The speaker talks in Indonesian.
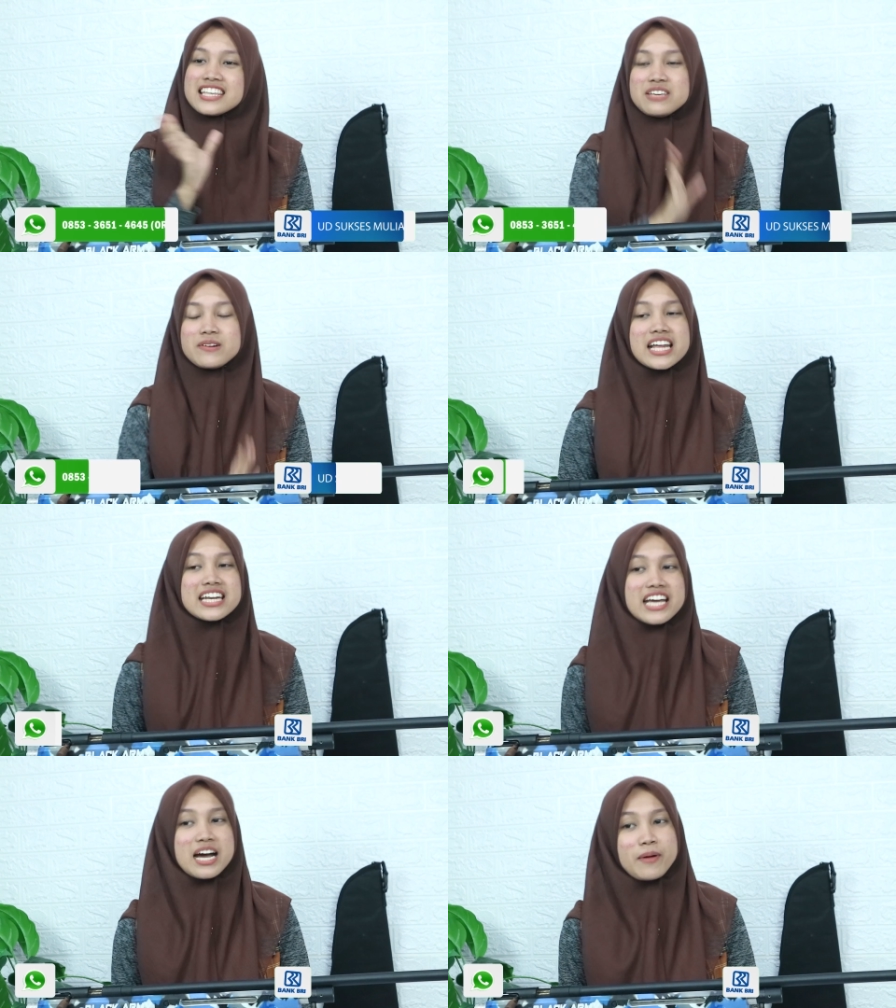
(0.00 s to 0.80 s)
Gimana
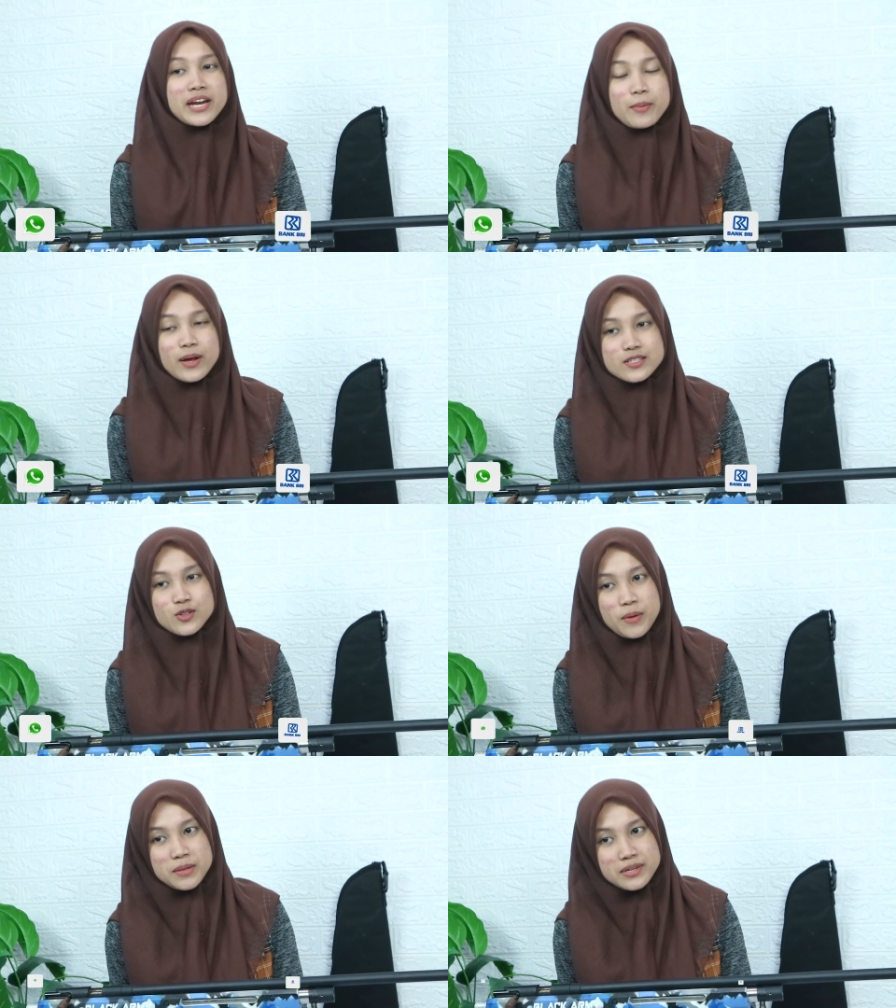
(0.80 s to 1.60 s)
nih kabarnya para
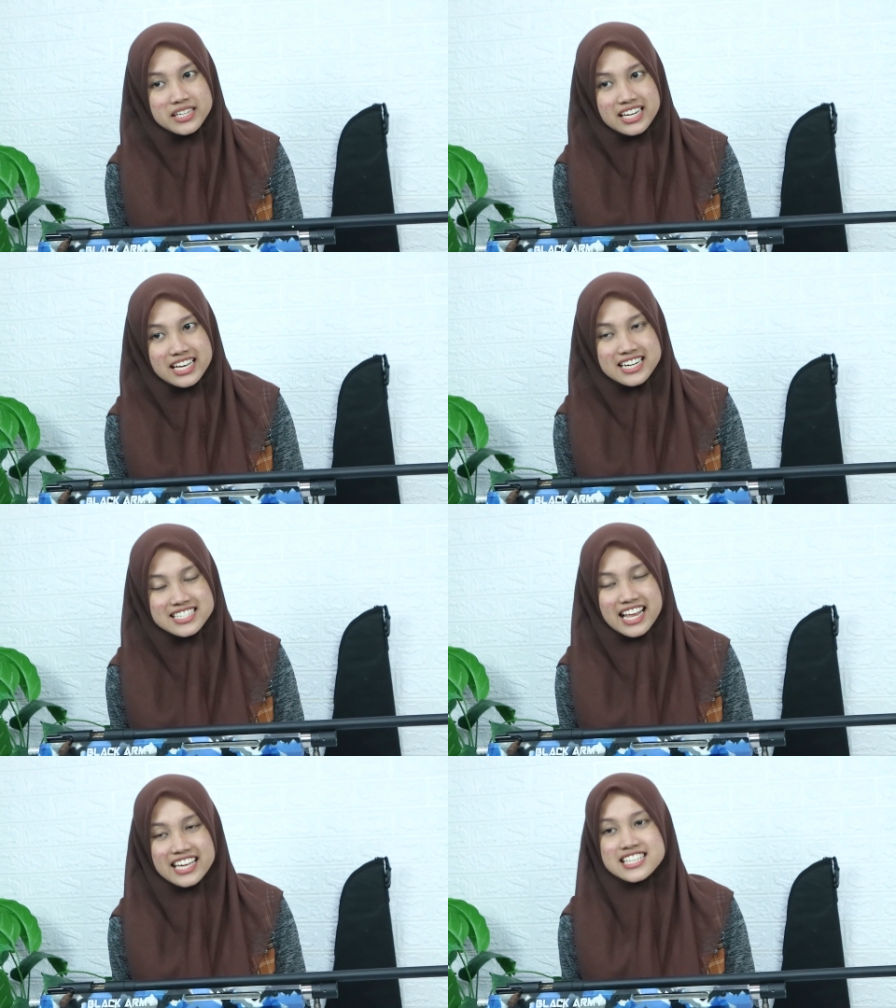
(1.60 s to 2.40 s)
sobat bediler
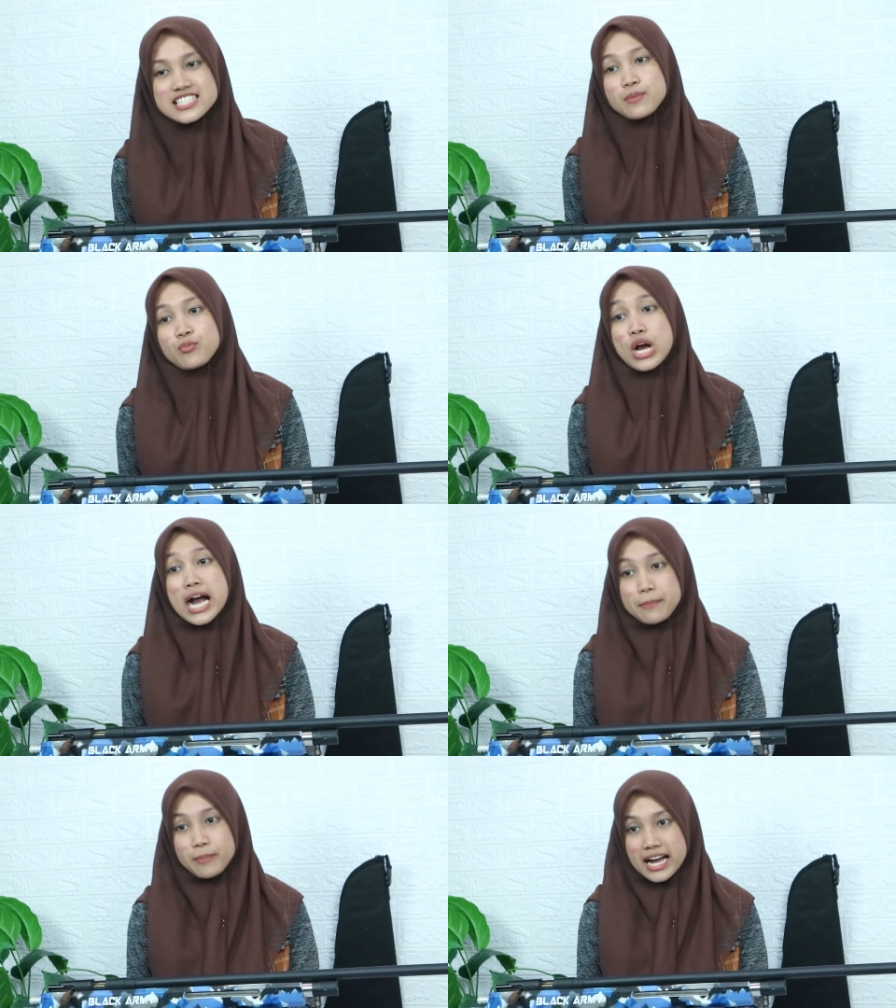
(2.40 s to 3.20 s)
selagi sibuk
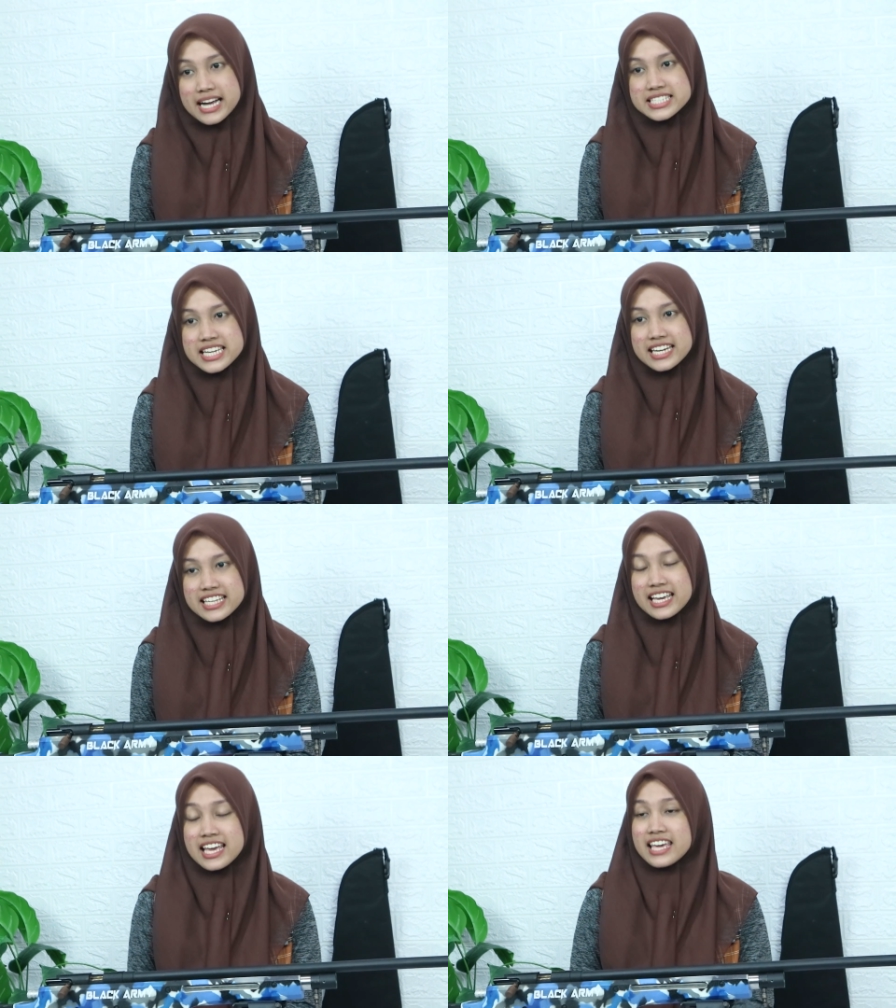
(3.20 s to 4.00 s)
apa aja nih?